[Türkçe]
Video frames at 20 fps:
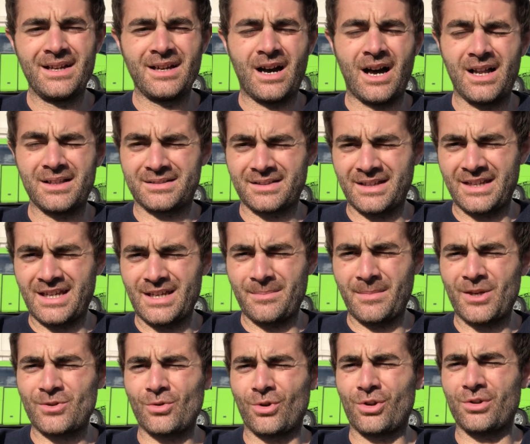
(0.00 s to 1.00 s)
altına
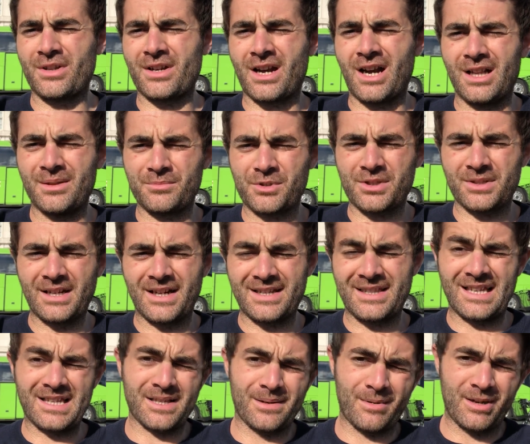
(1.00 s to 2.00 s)
girmek zorunda kalmışlar,
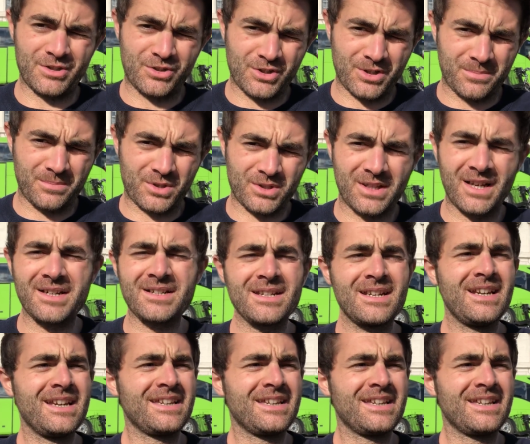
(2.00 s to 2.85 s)
ne zaman çıkmışlar.